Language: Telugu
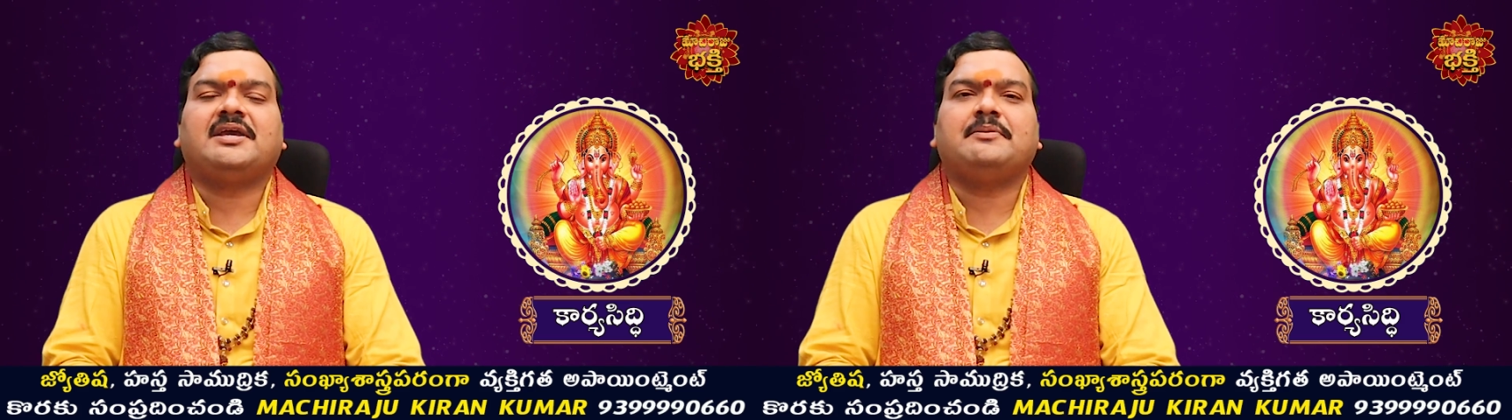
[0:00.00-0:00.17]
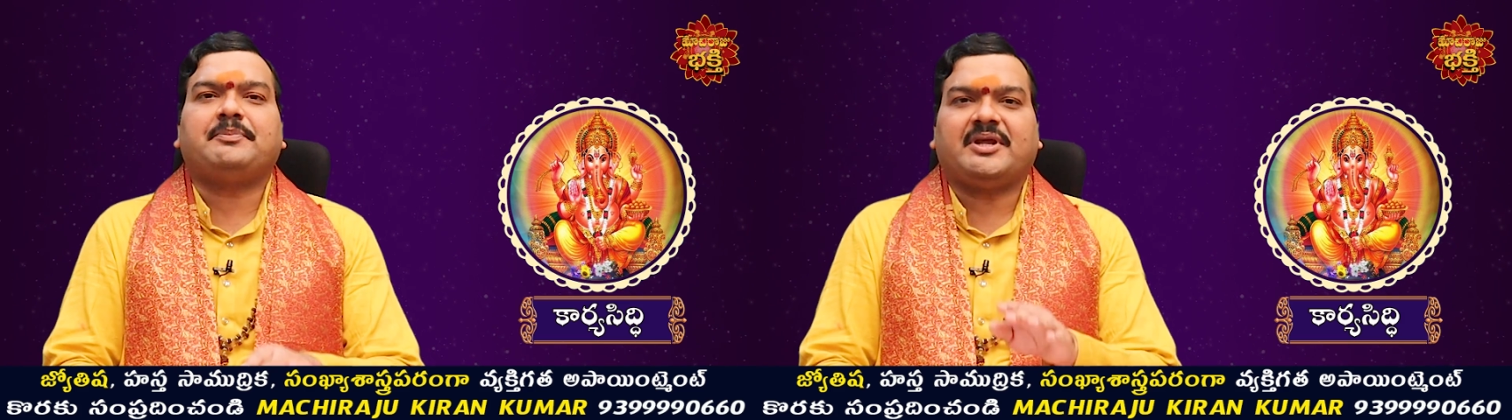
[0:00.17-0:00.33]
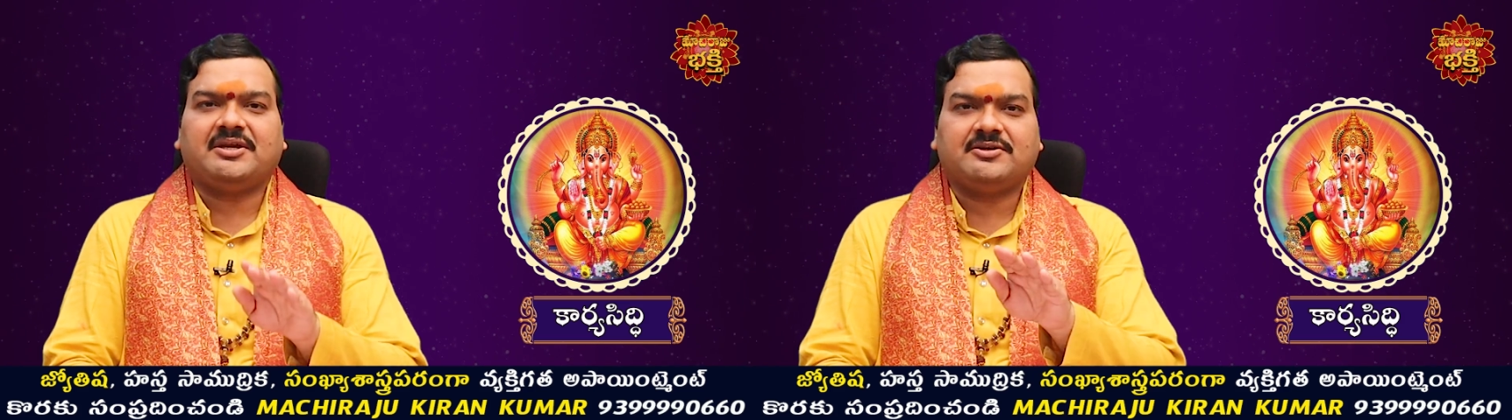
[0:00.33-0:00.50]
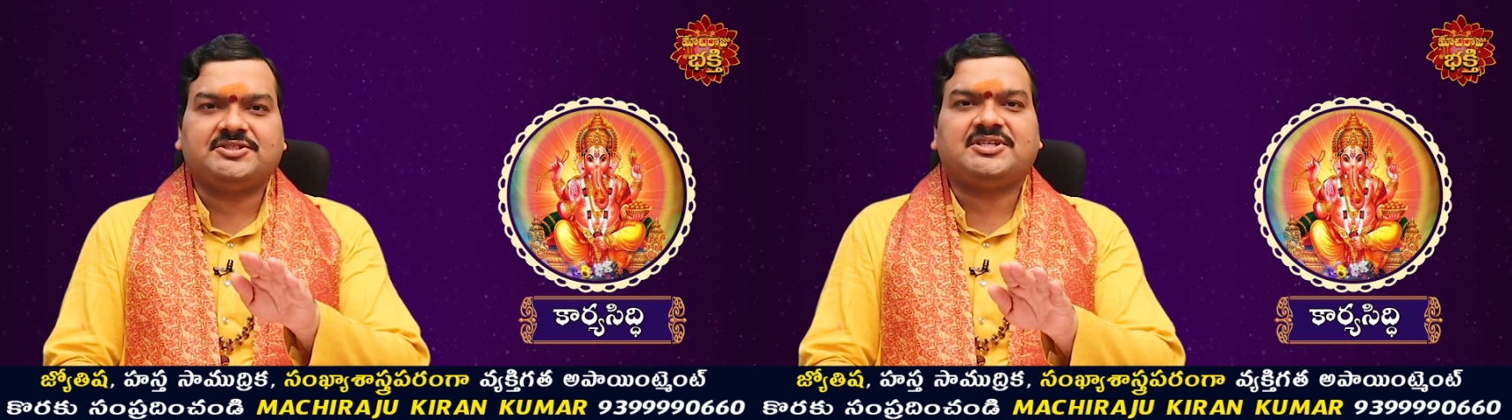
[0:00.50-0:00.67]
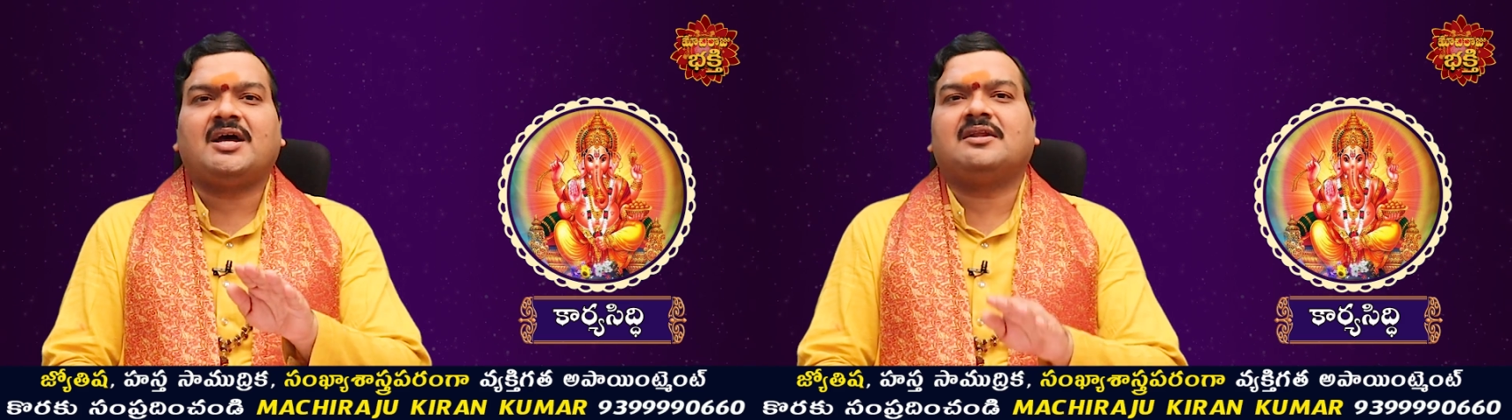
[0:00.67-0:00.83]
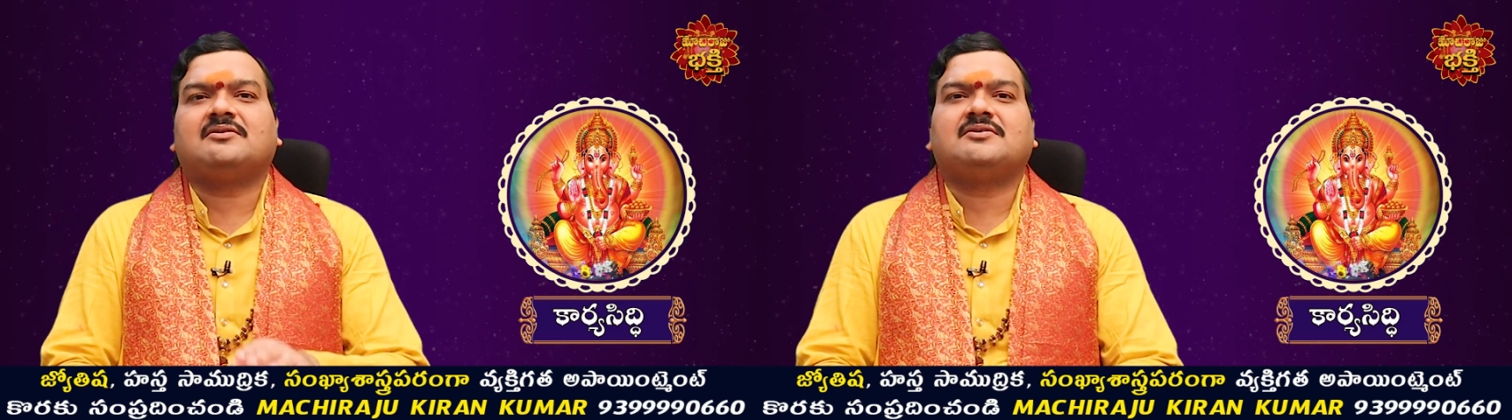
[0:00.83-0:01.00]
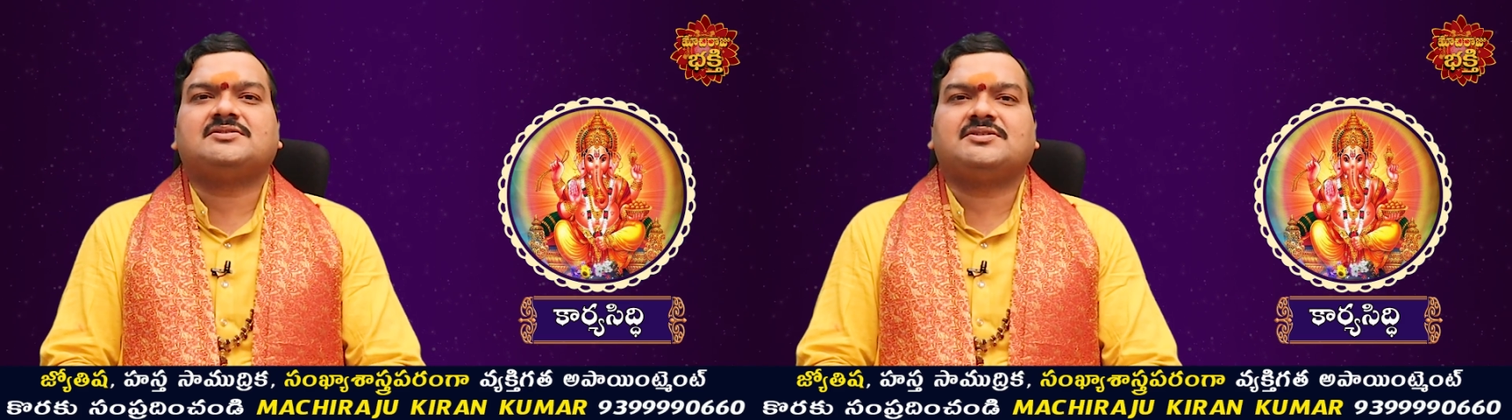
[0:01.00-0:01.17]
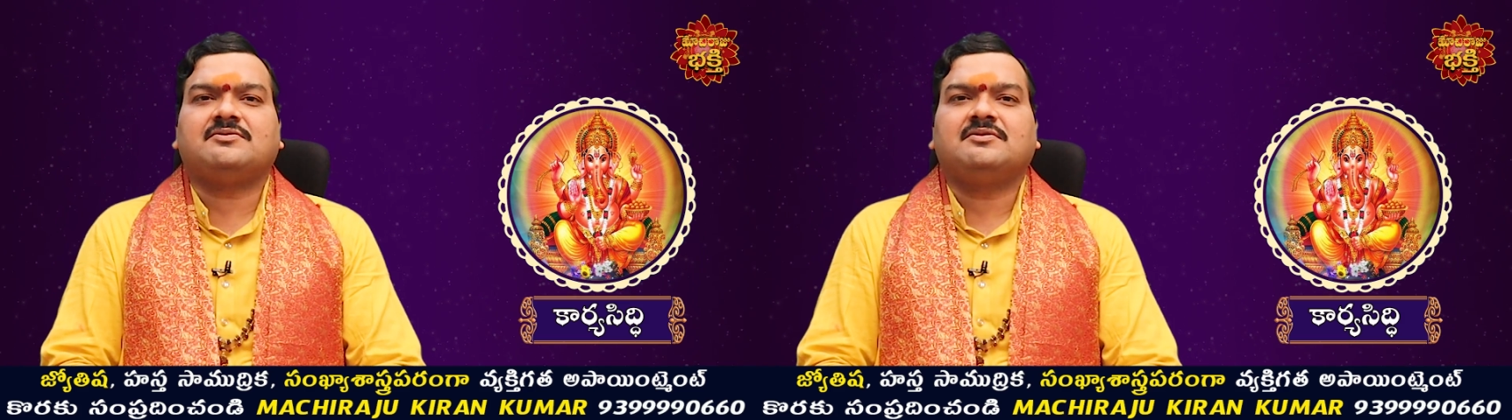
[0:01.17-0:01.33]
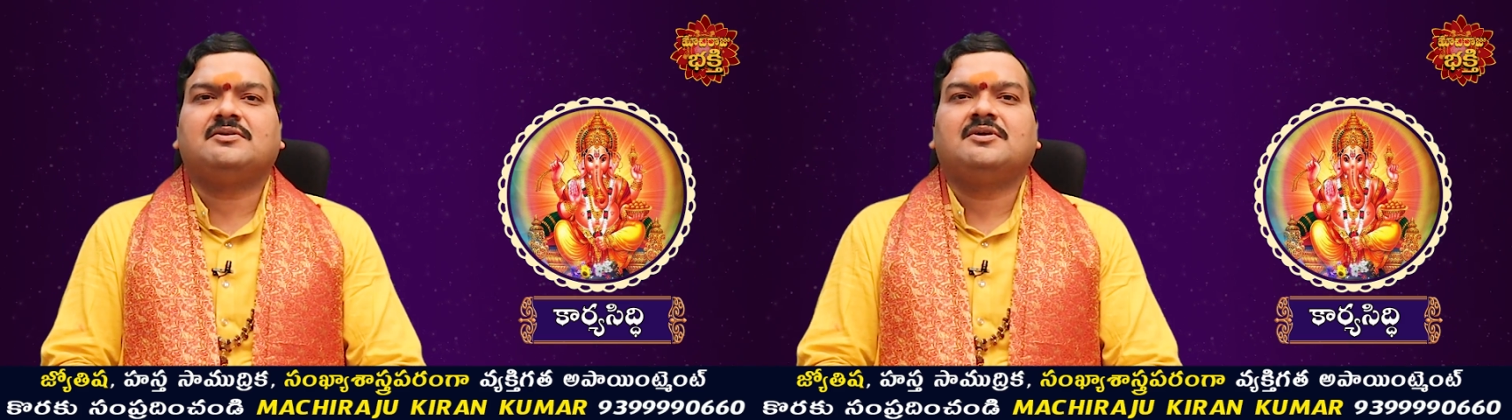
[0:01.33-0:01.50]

ఈ ప్రయోజనాల కోసం